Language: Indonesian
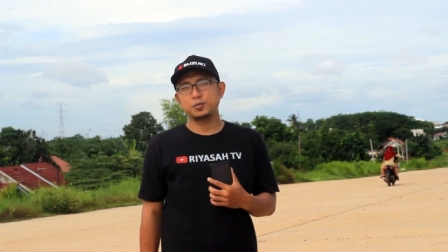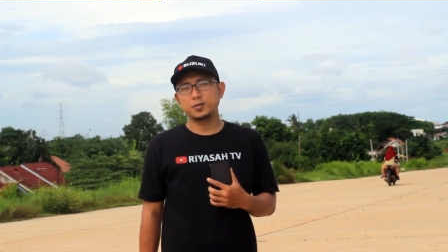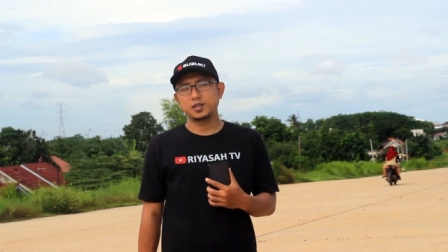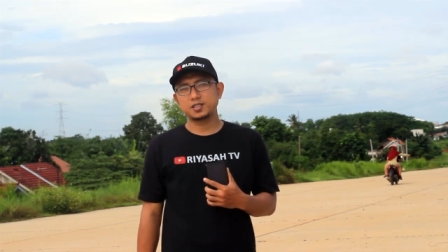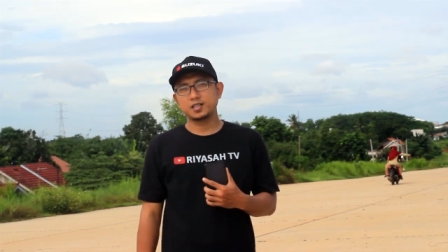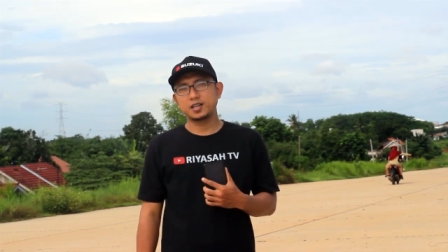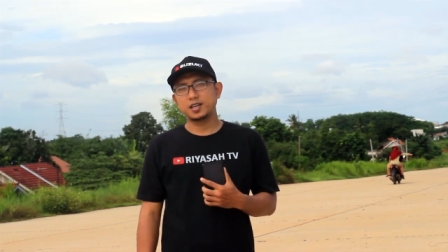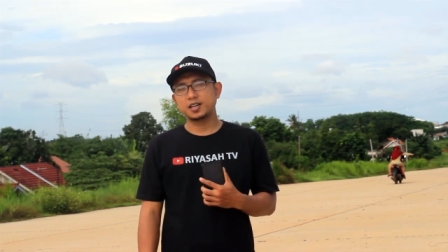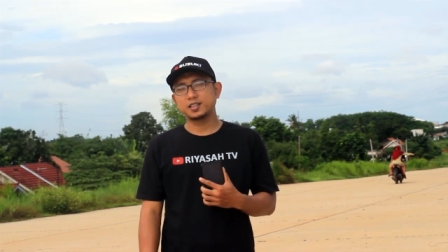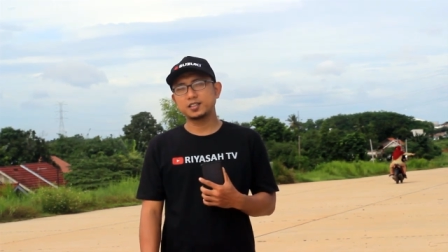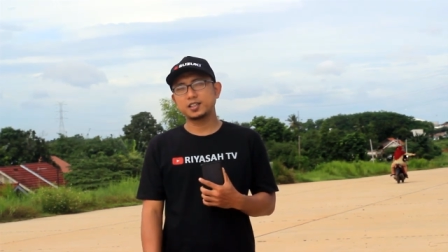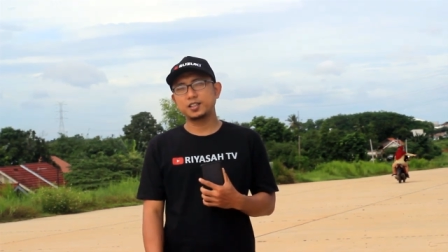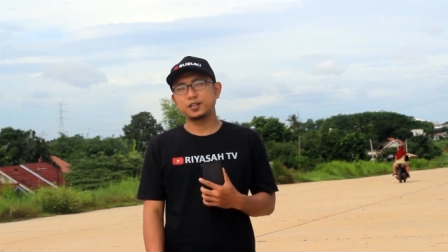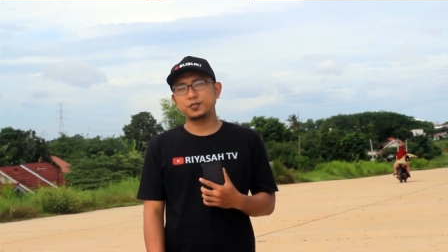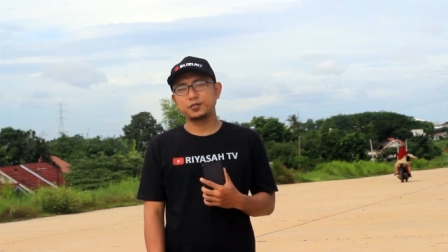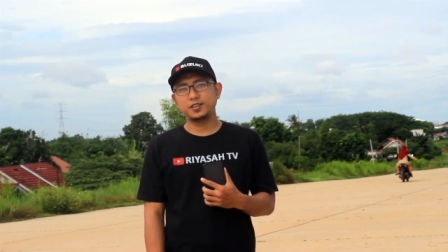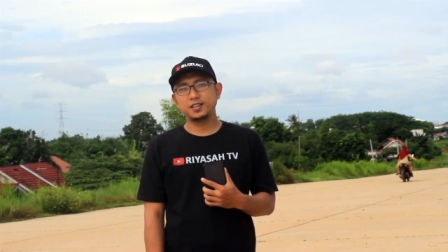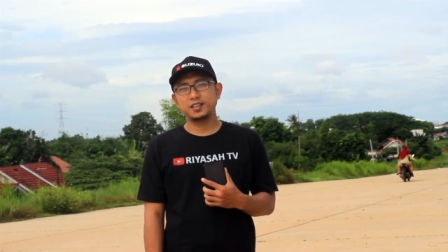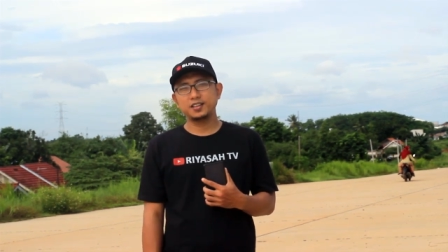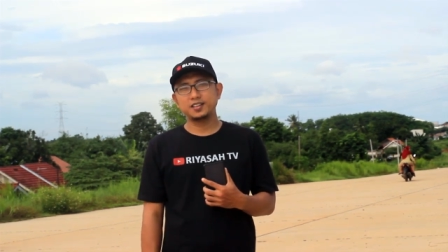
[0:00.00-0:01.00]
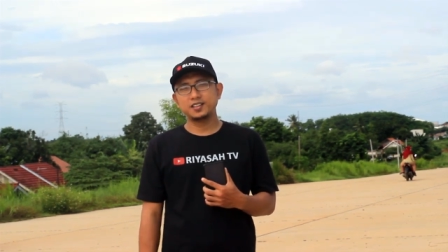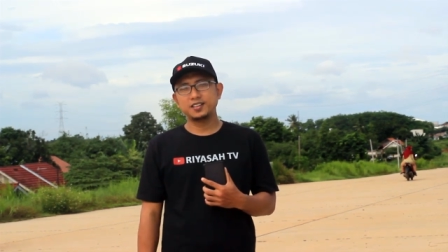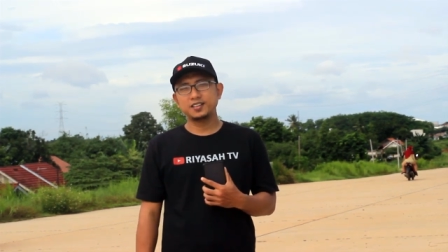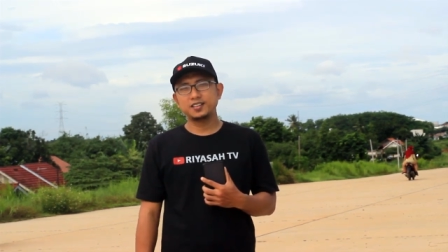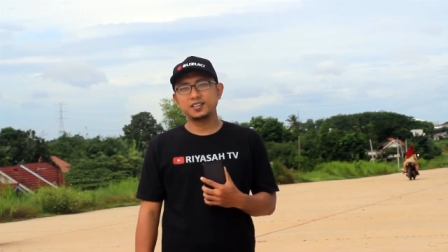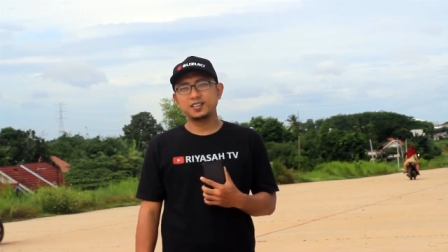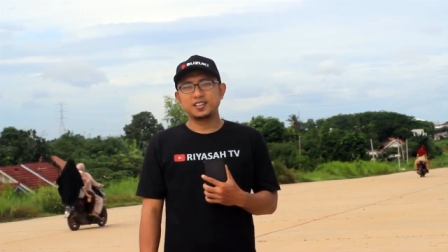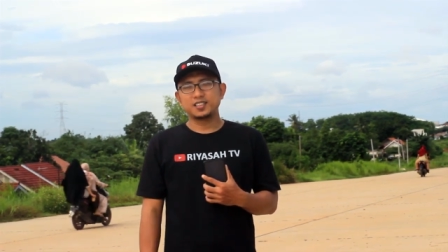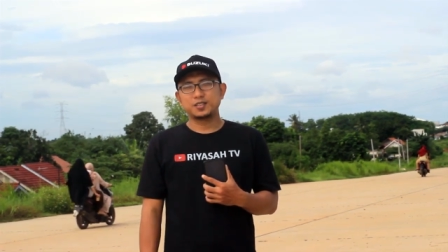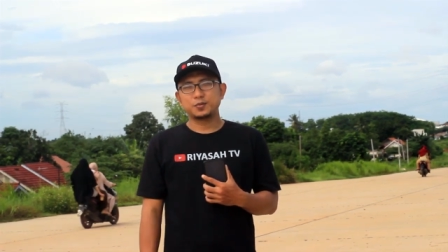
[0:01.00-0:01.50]
pemirsa Resa TV.
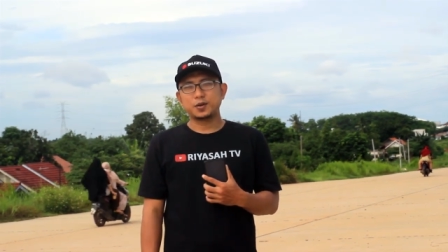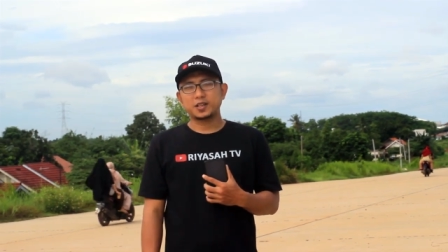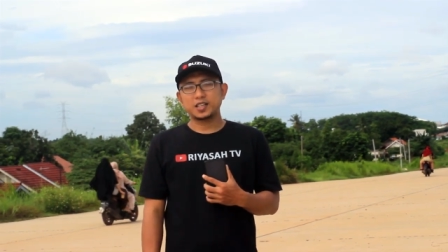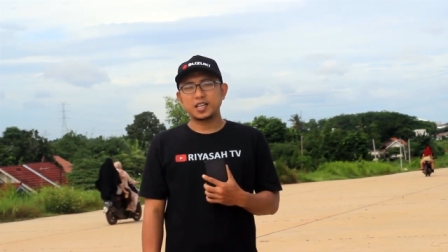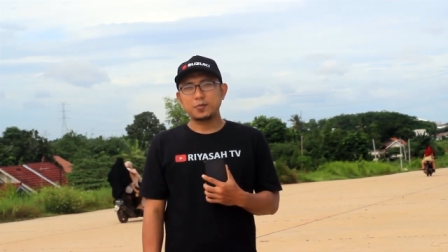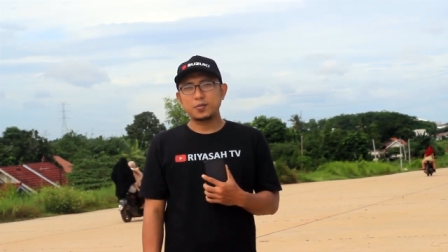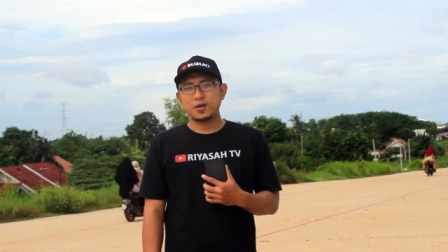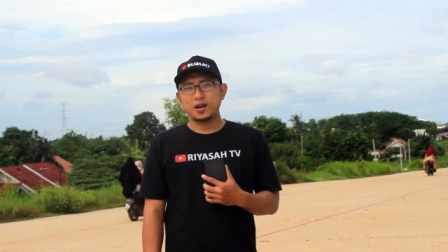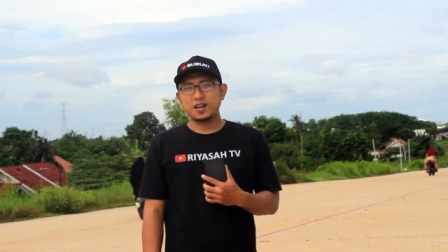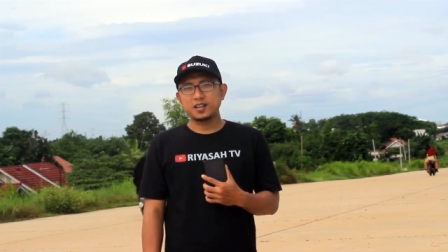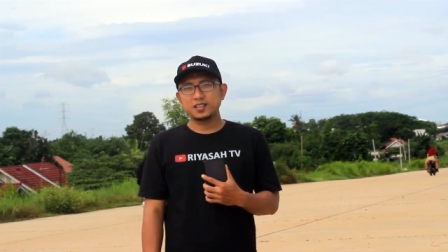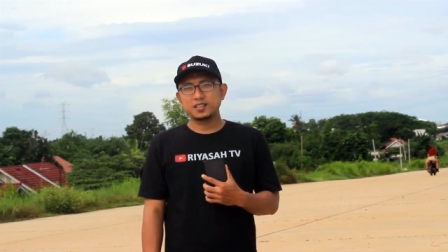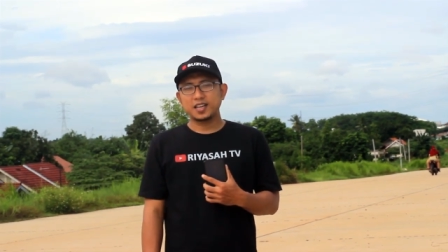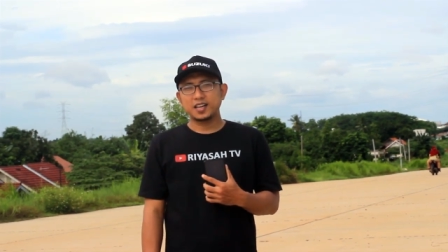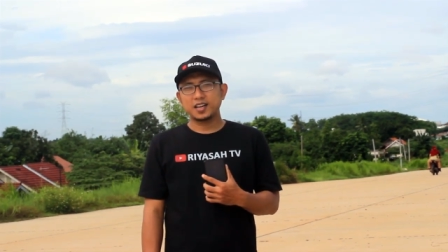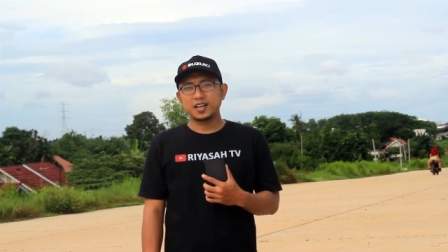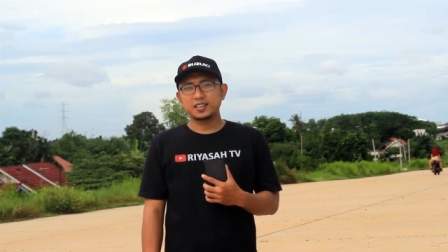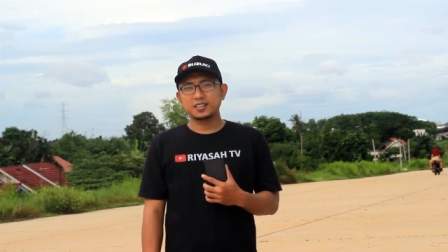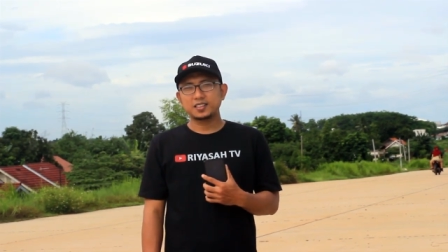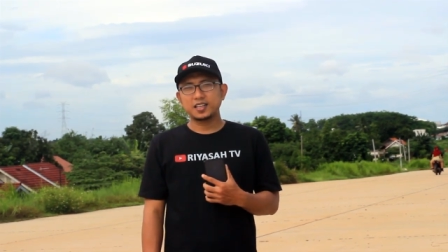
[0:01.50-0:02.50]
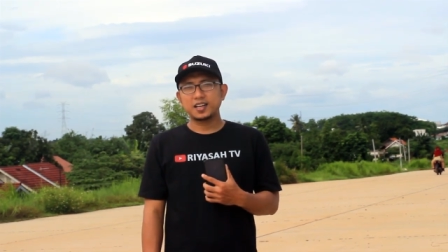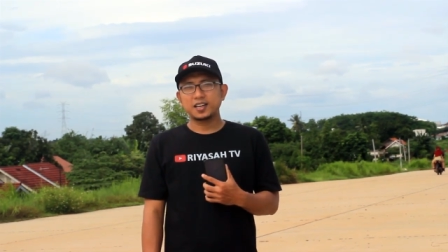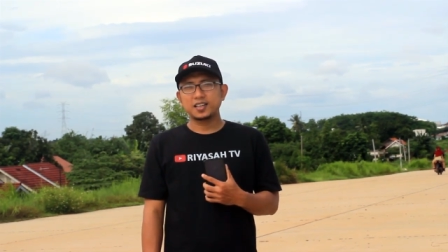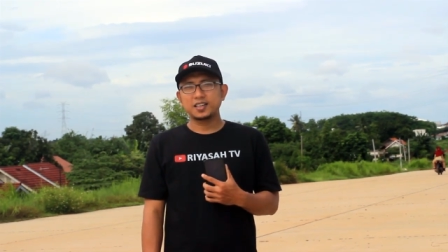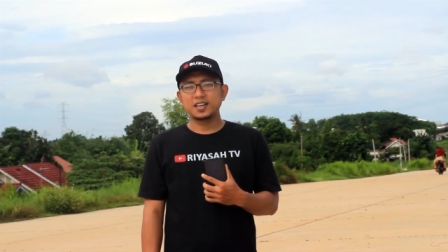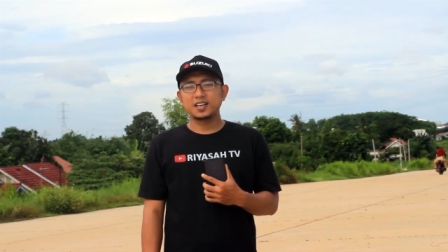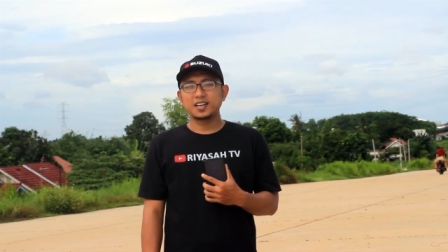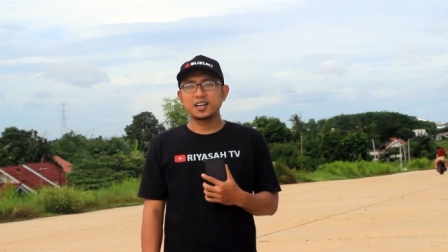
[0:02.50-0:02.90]
Nah, eh, seperti apa tayangan-tayangan